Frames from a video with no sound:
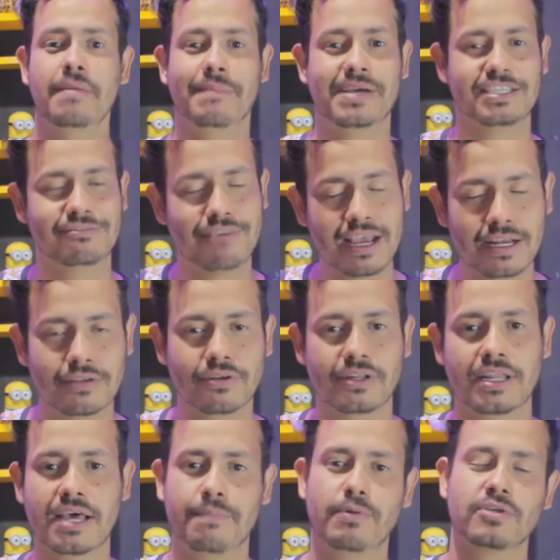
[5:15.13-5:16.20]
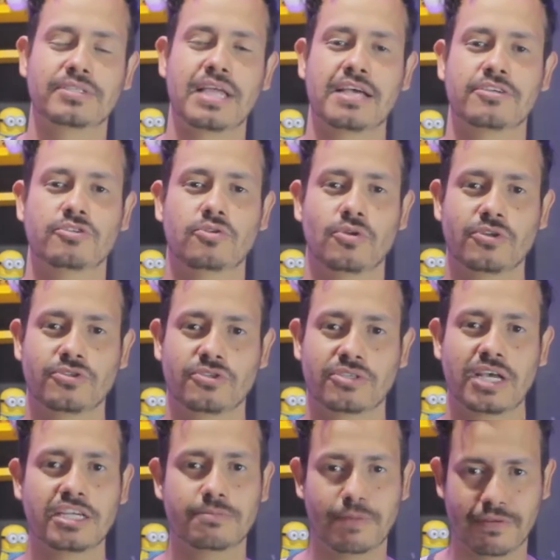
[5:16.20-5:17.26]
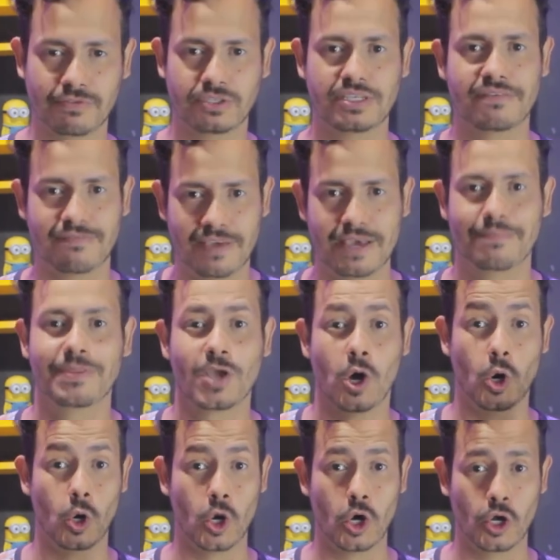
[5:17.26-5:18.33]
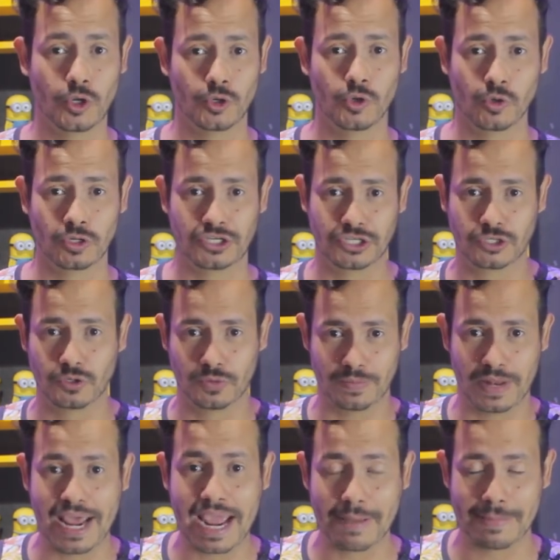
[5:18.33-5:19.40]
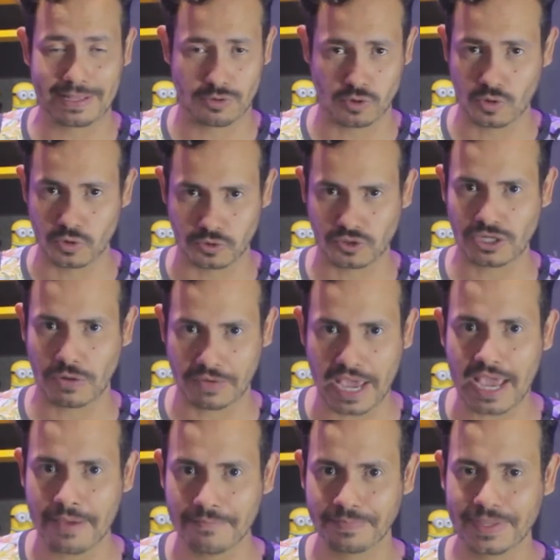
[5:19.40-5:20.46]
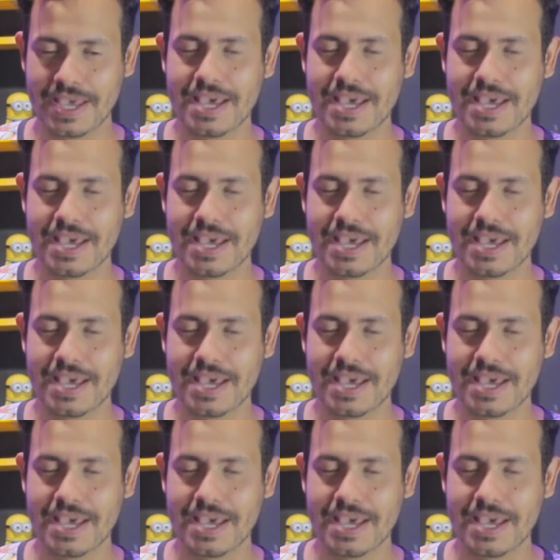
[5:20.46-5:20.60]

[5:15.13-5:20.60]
mas vai na postagem do nosso site para você ver o nudes do Ney Mato Grosso, tá OK?